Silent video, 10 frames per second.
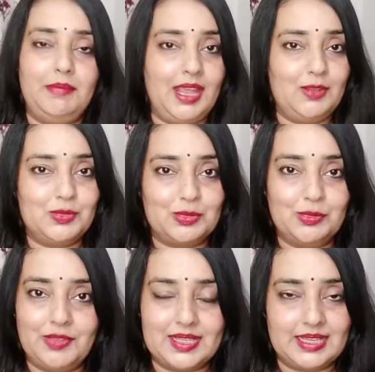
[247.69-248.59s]
मैं
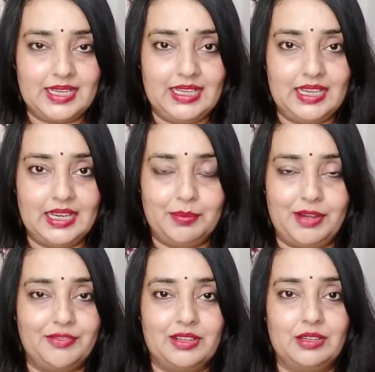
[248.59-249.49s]
उसको वैसे ही लेना
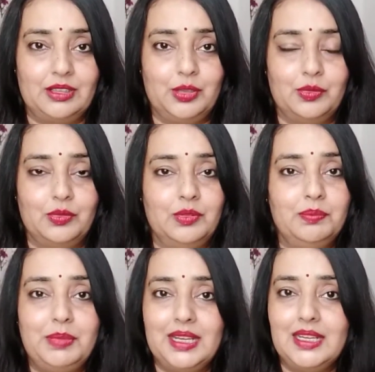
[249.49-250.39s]
प्रेफर करती हूँ
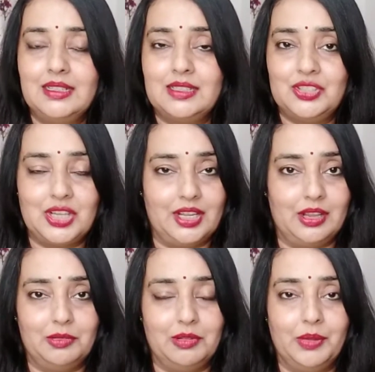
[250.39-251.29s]
बिना
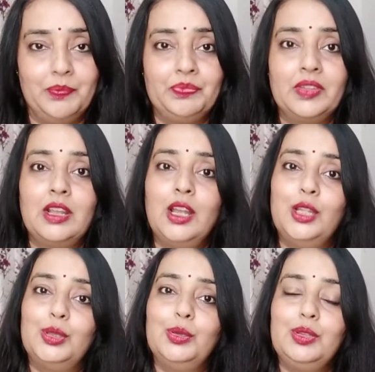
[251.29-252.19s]
छाना हुआ
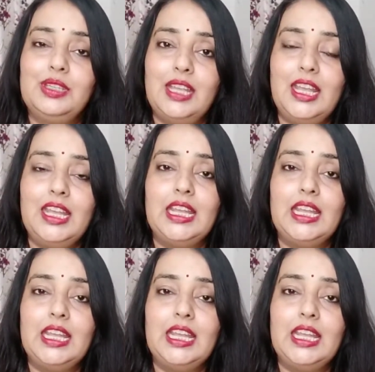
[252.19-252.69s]
तो ये